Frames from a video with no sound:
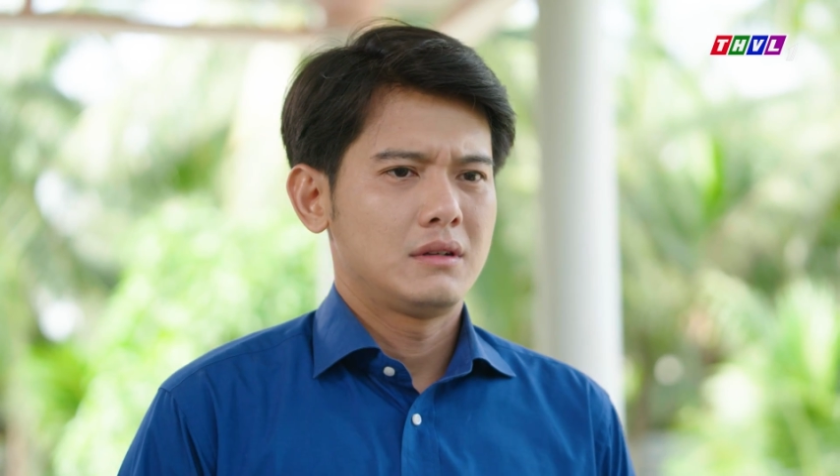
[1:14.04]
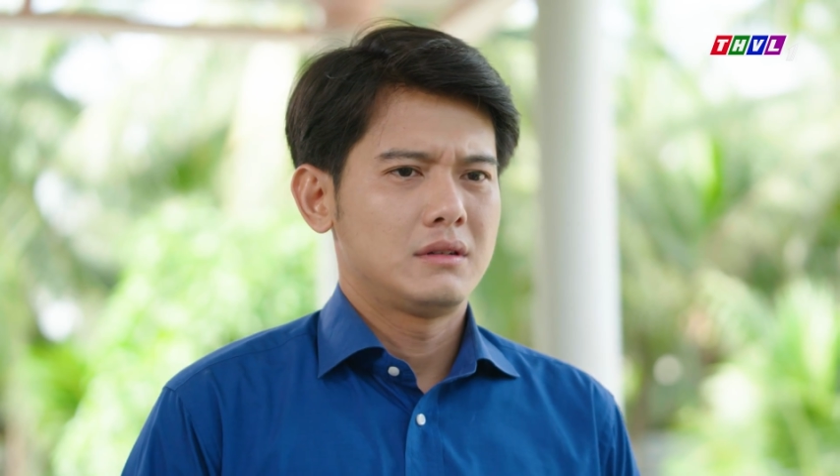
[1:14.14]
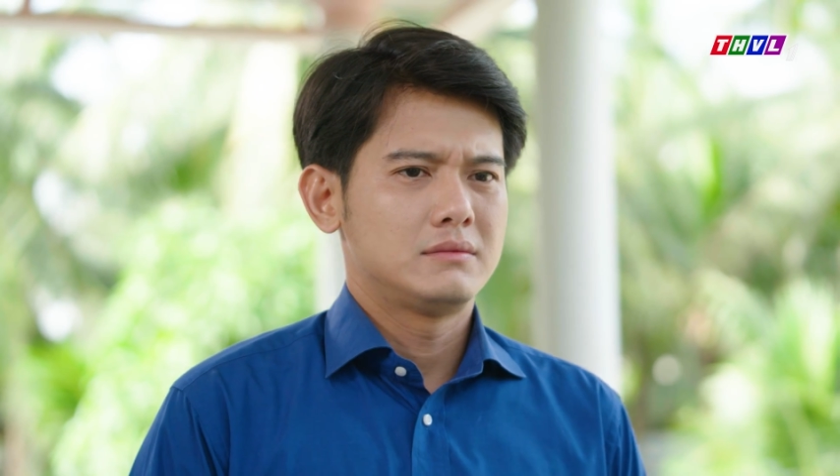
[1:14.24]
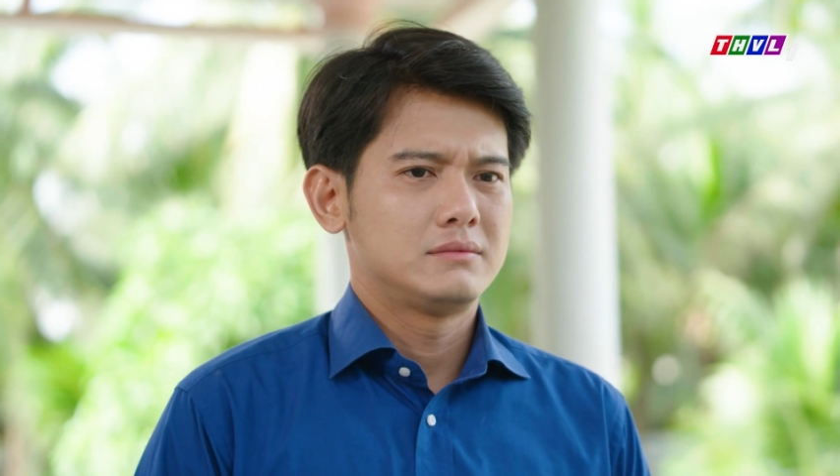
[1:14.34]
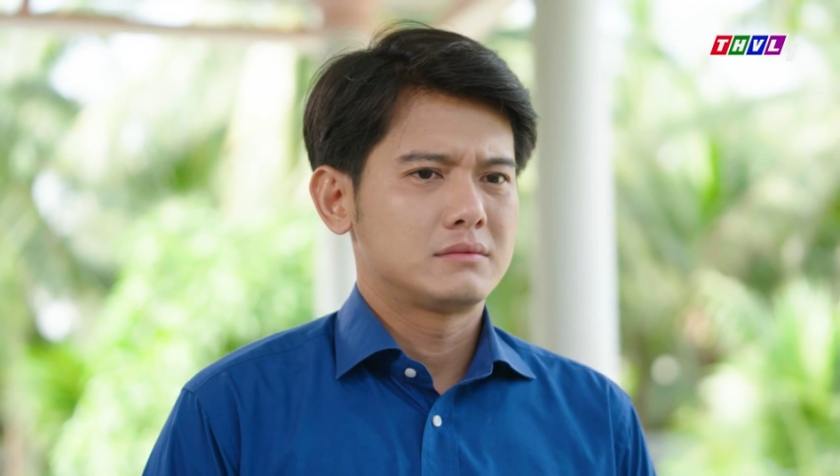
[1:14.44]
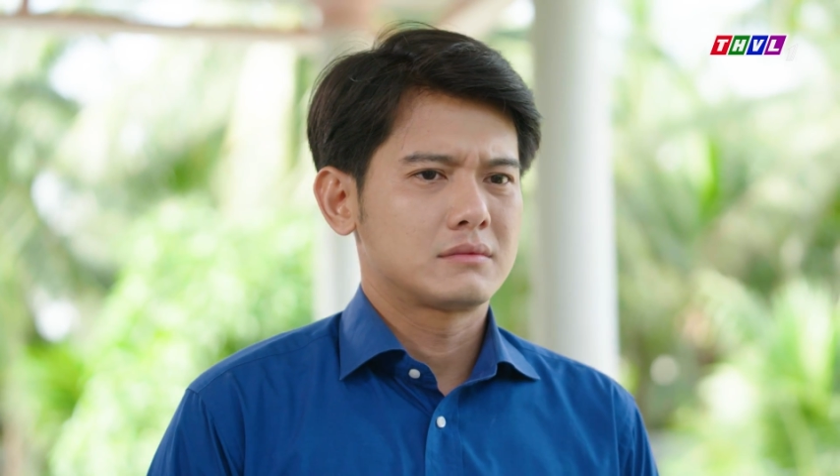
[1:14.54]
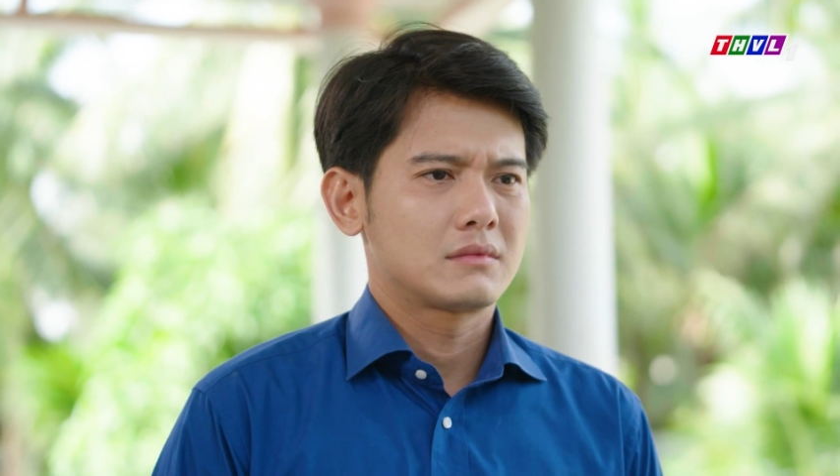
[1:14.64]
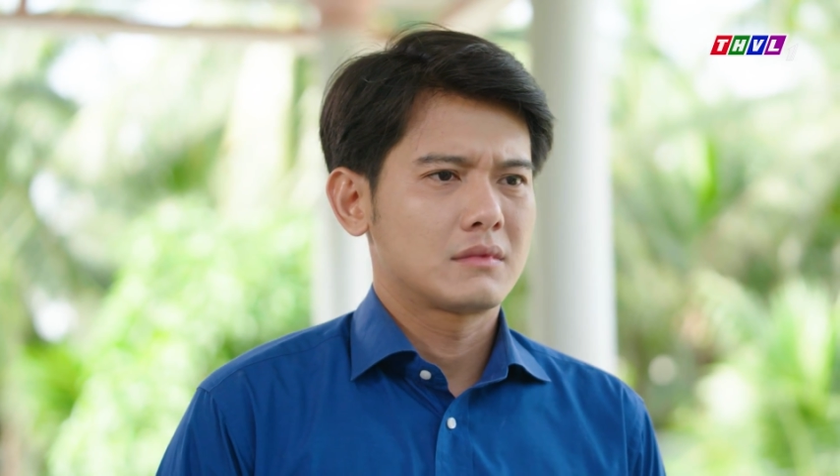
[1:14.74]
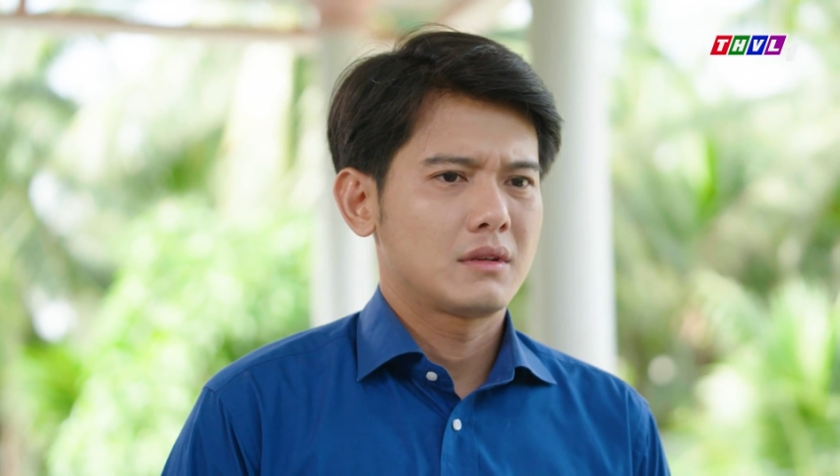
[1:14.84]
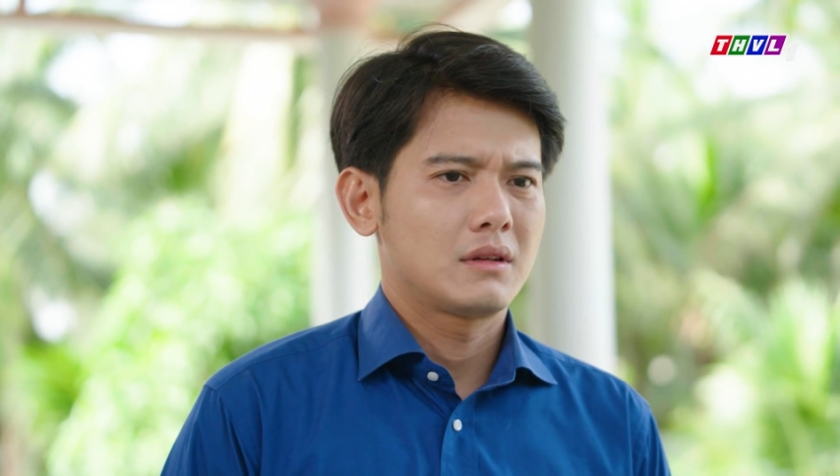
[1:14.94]
Ờ
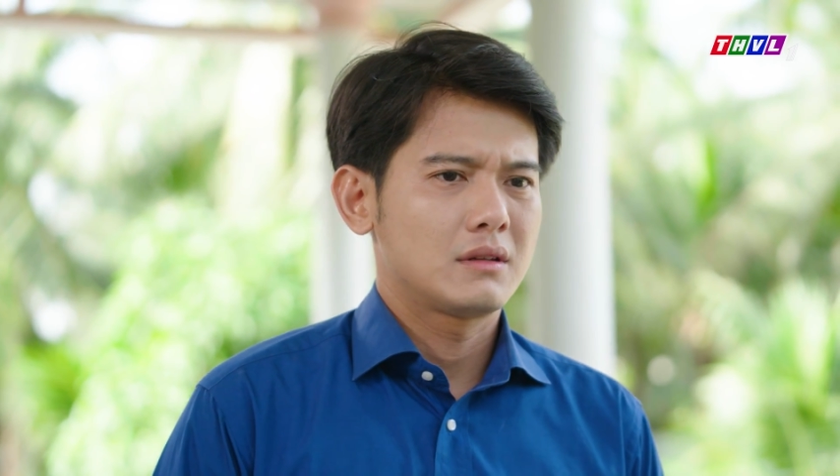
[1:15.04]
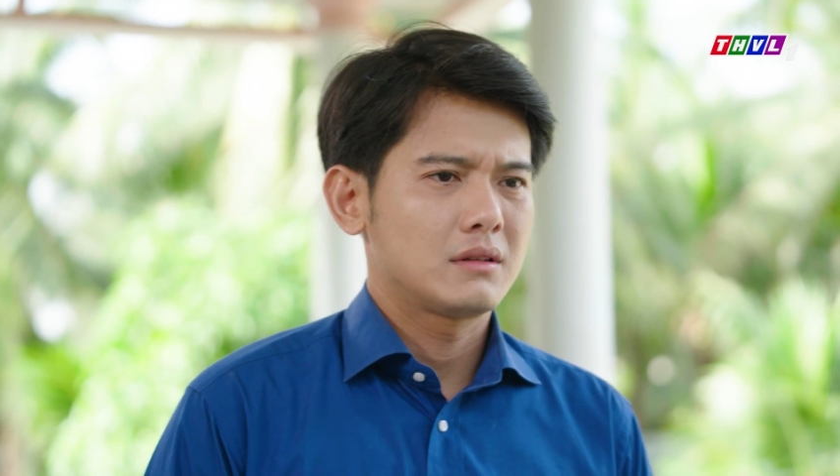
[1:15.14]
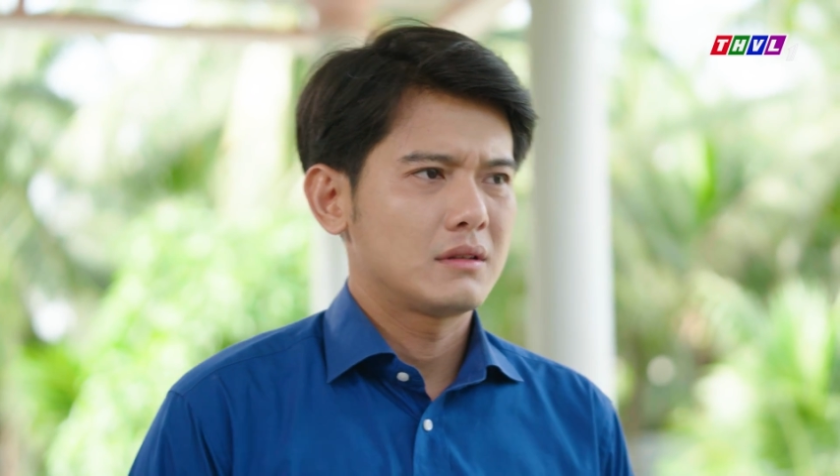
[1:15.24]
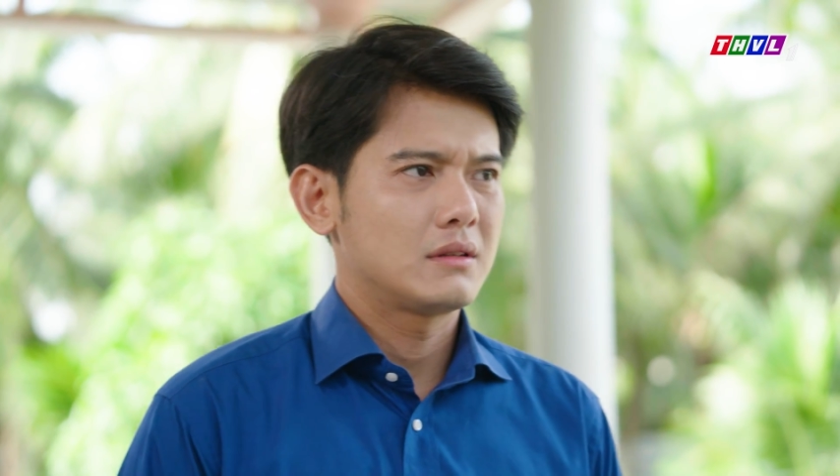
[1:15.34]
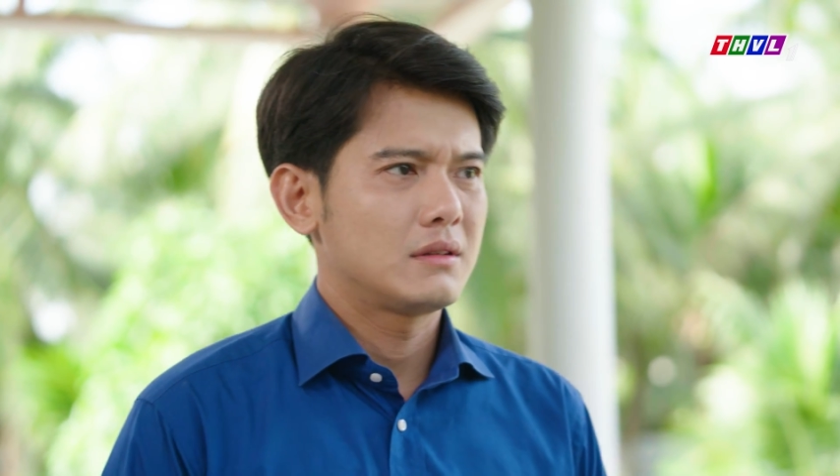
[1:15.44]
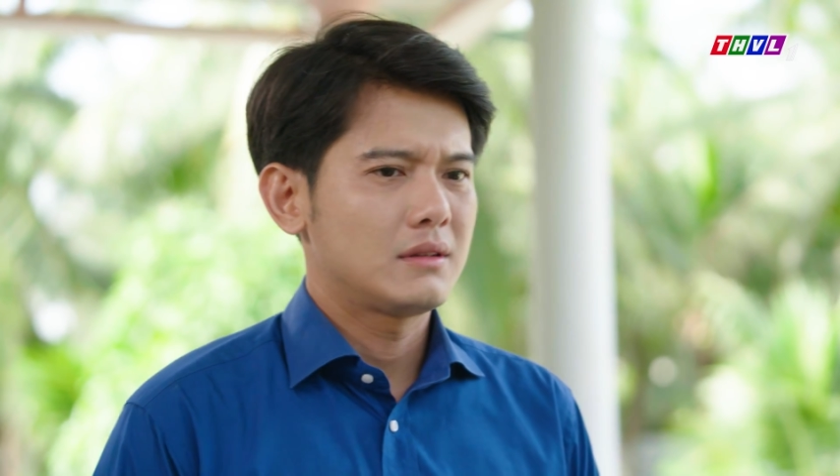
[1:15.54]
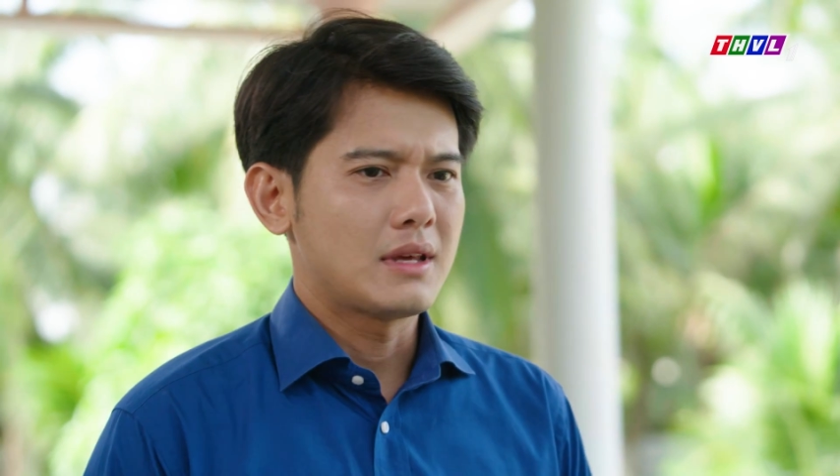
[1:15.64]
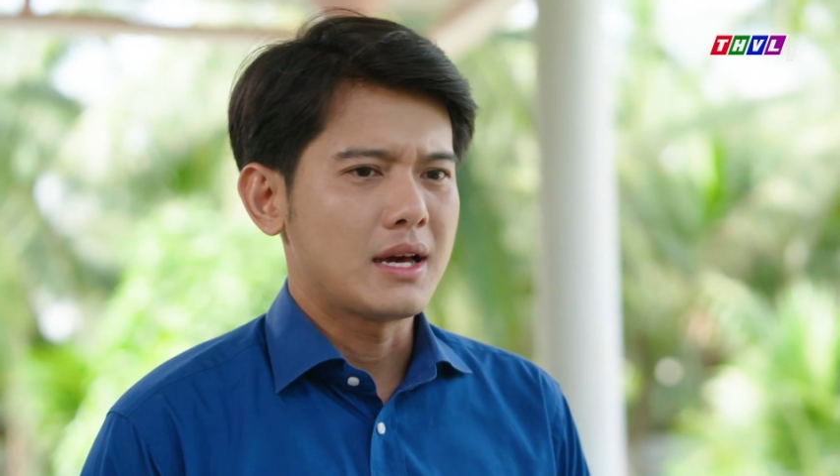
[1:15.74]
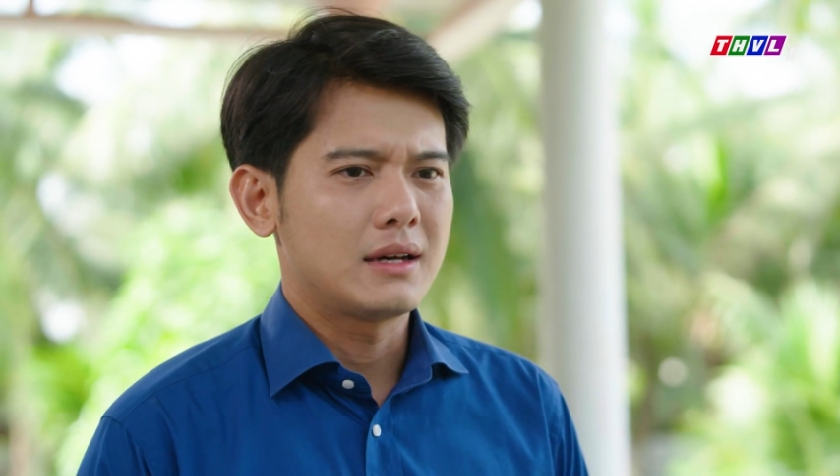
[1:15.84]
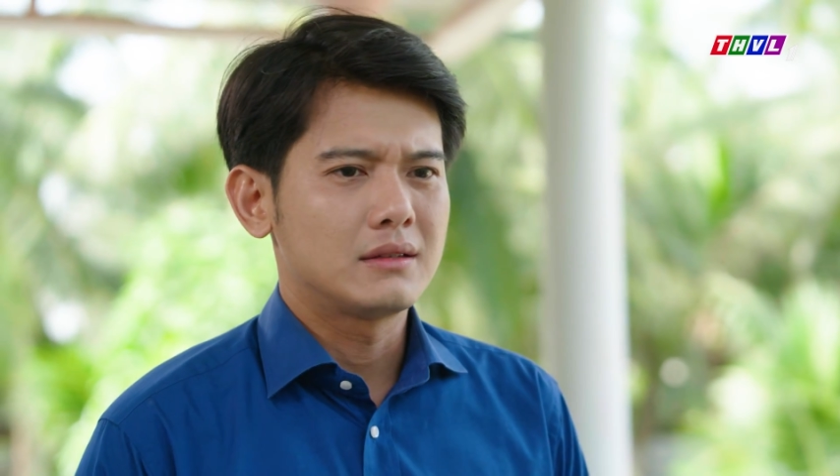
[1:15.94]

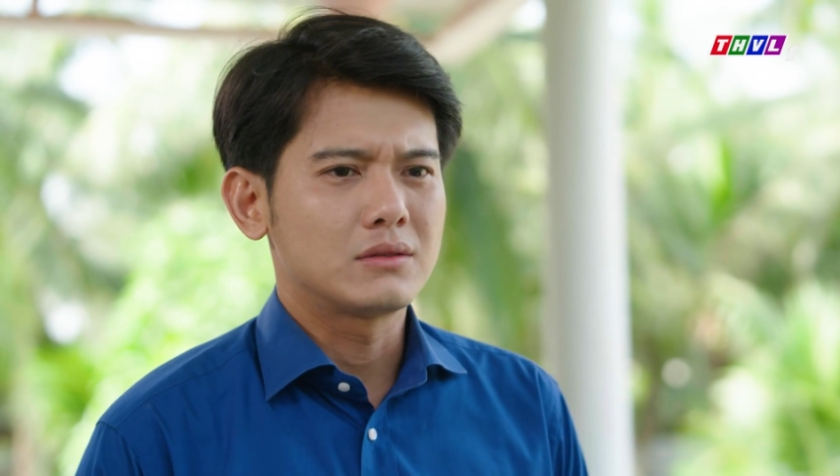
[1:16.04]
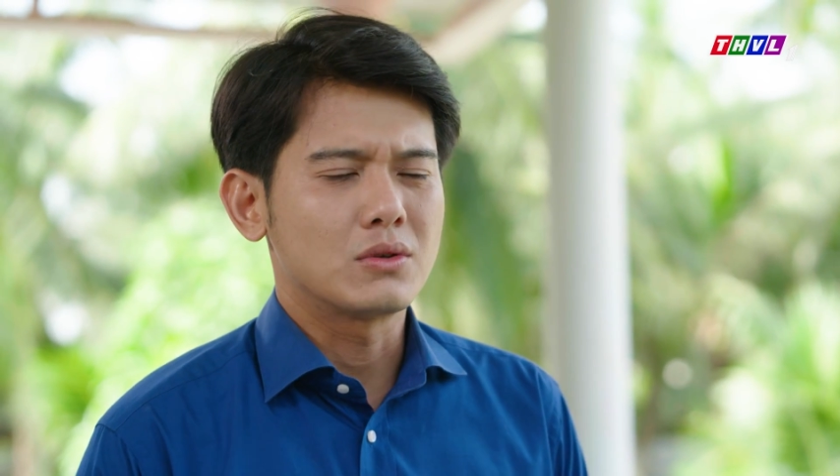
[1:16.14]
Dạ